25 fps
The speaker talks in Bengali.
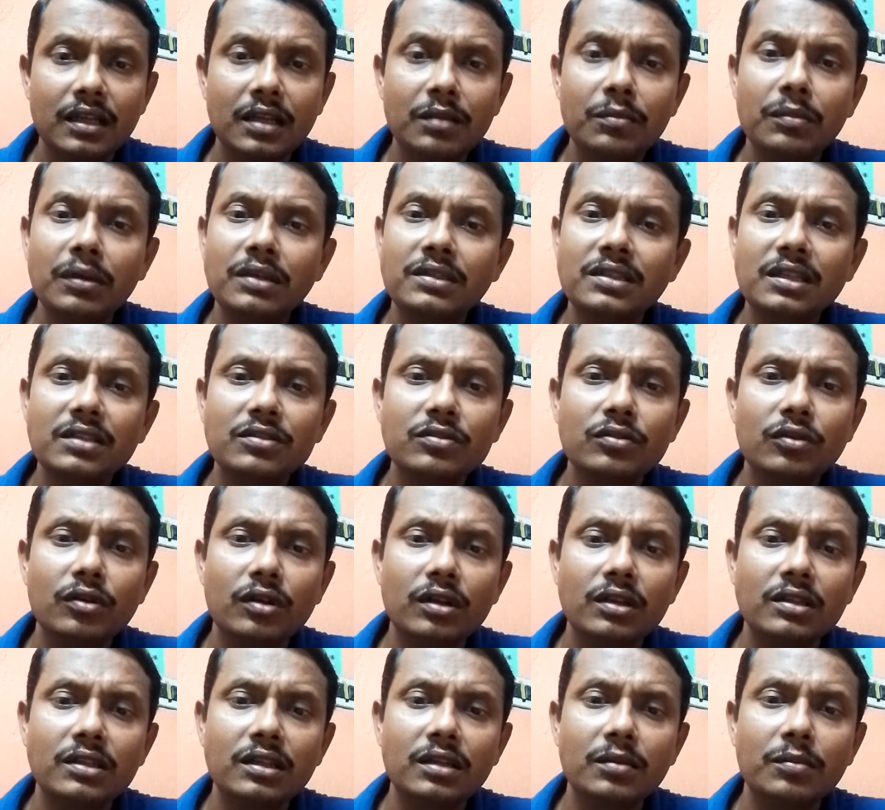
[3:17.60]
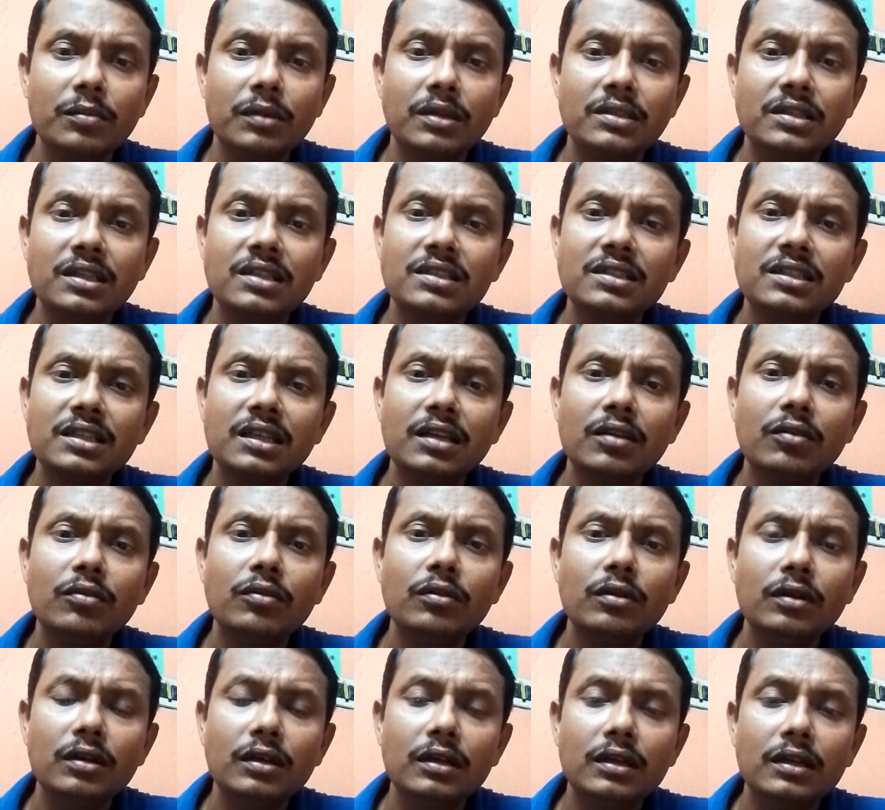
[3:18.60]
এই মাসাজও করা যায় মাসাজ নিলেও
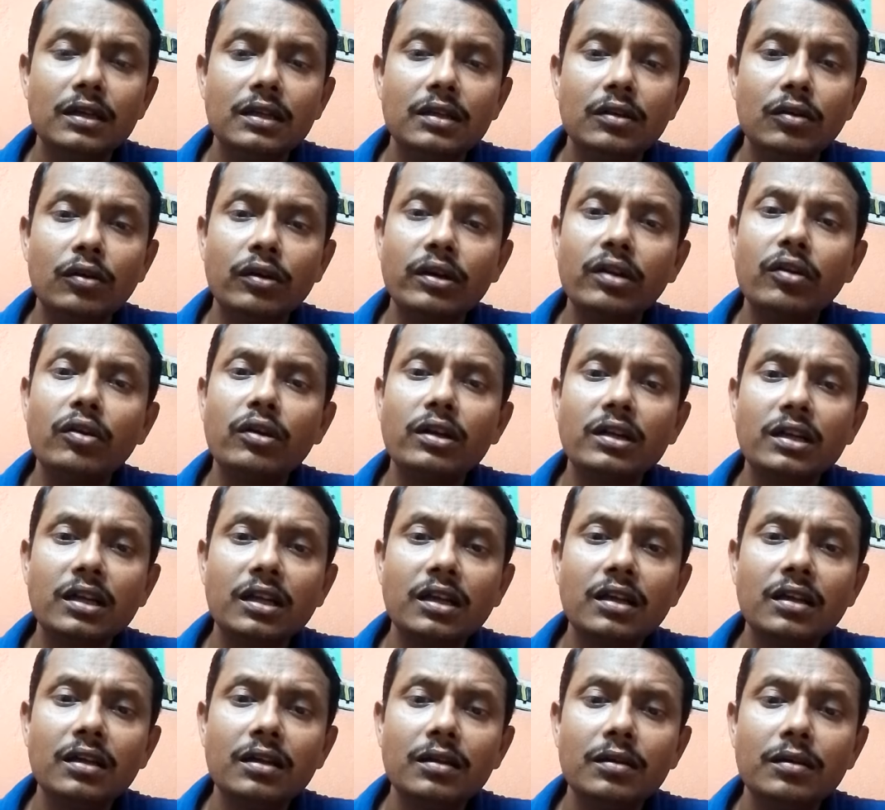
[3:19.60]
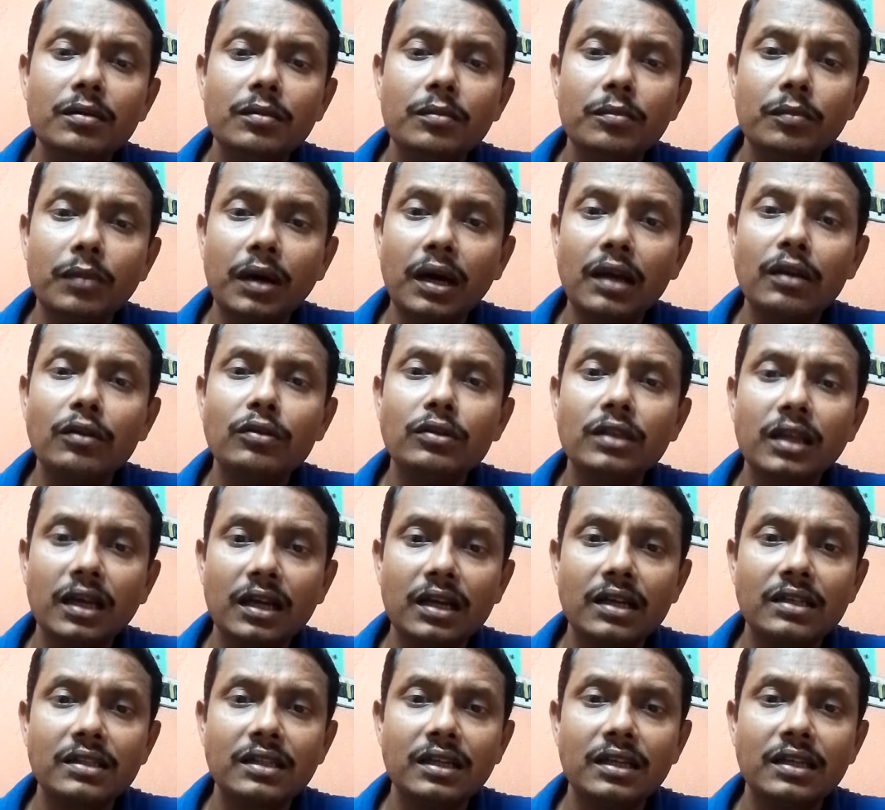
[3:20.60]
ওটা অনেকটা ভালো
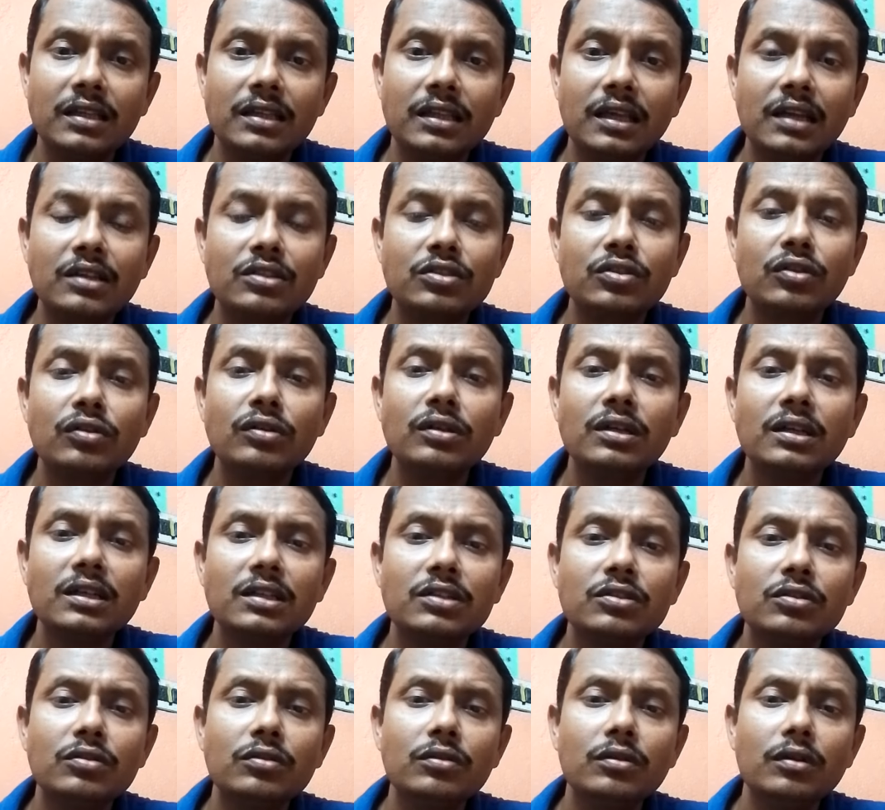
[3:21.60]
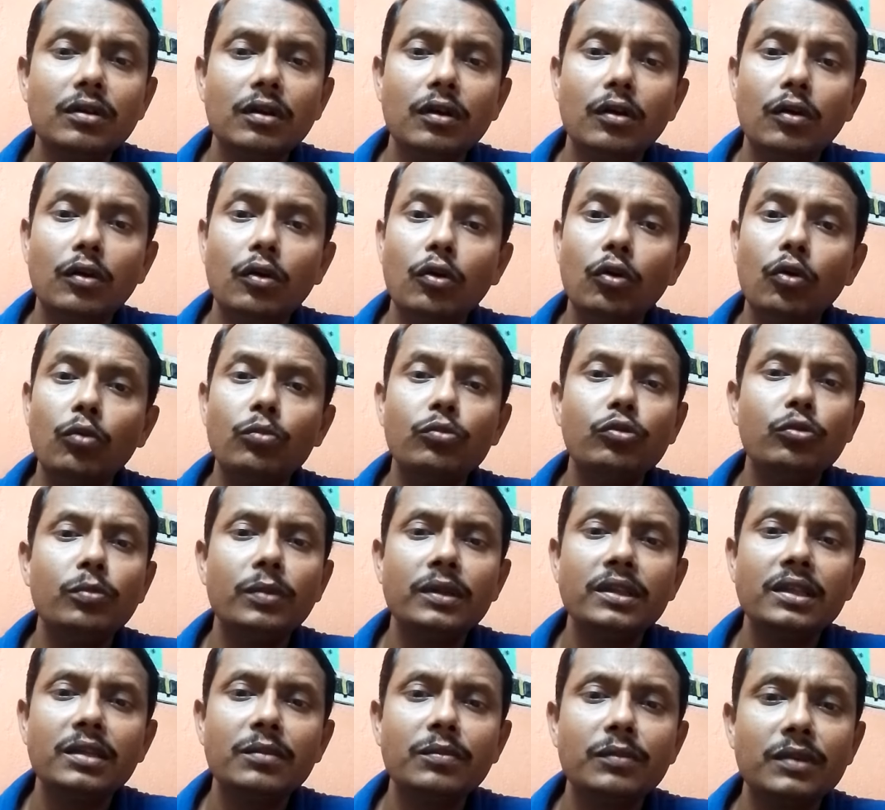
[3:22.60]
থাকা যায় তার সঙ্গে কিছু
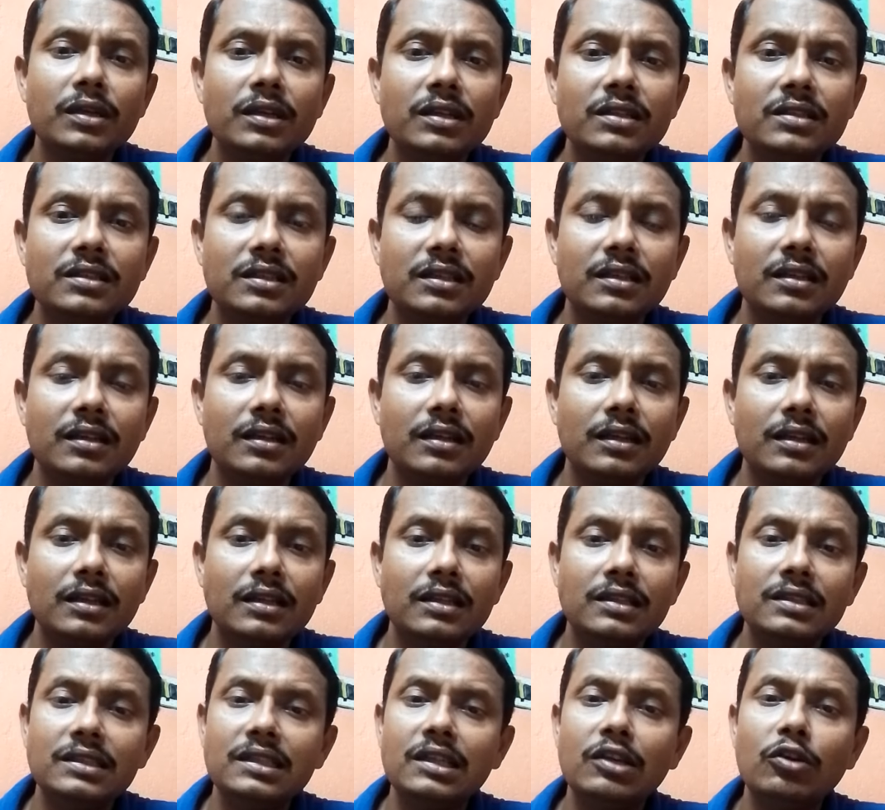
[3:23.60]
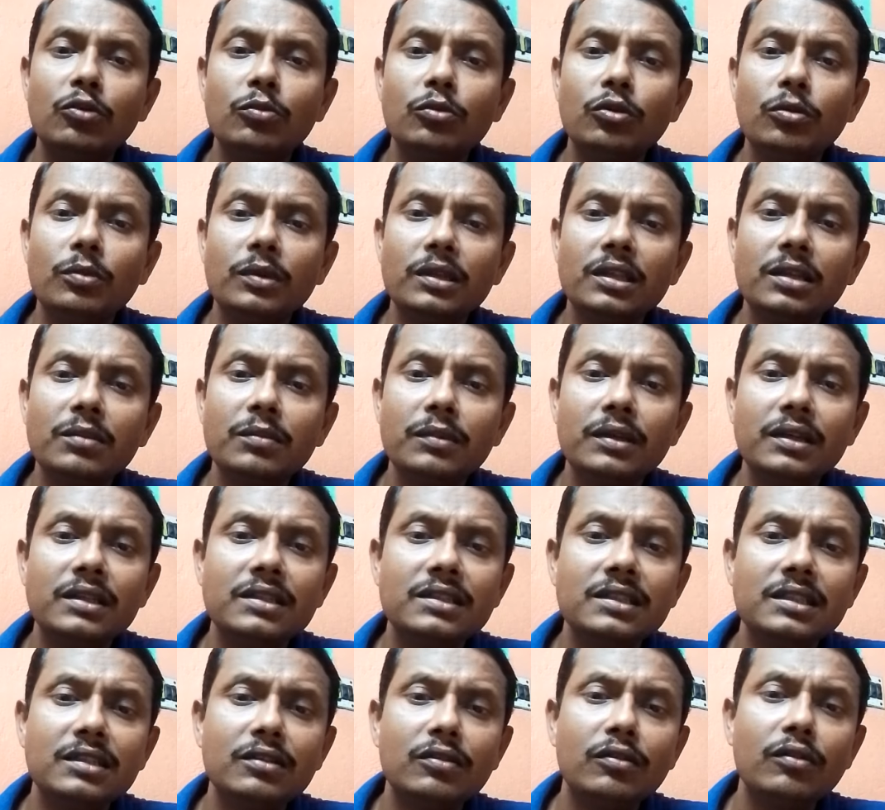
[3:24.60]
হোমিওপ্যাথিক মেডিসিন যে হোমিওপ্যাথিক
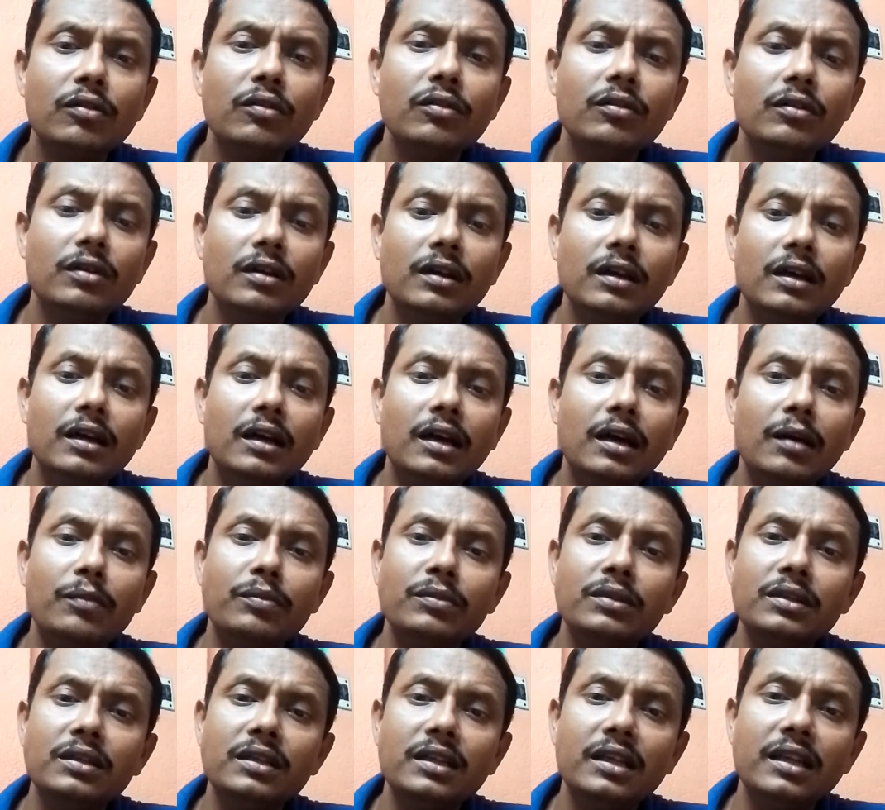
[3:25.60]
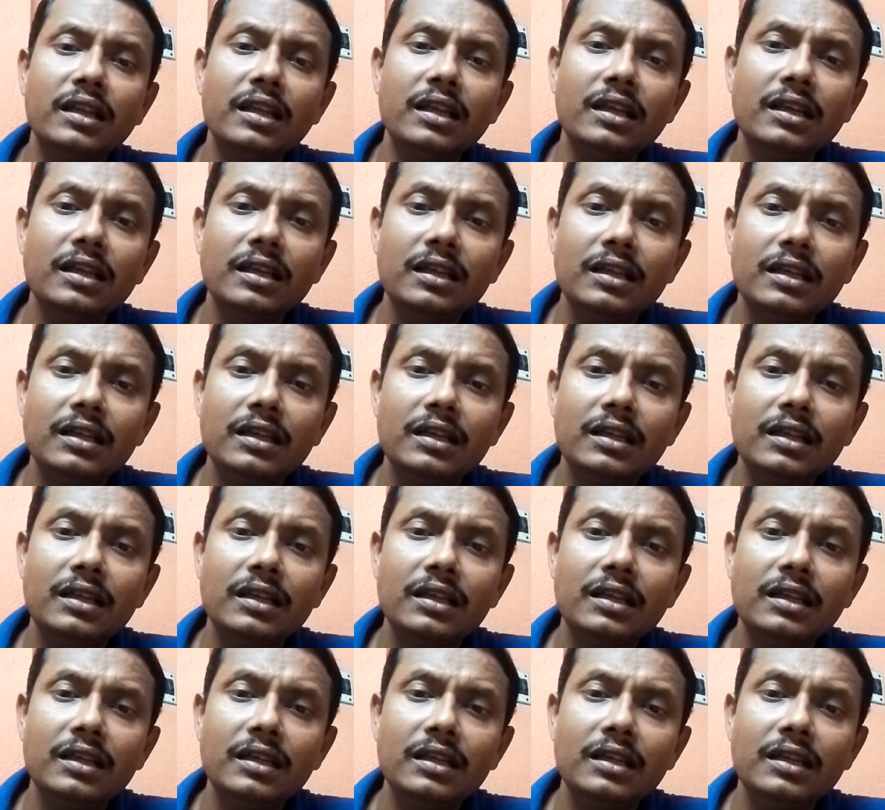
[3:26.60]
মেডিসিনগুলো আপনি নিলে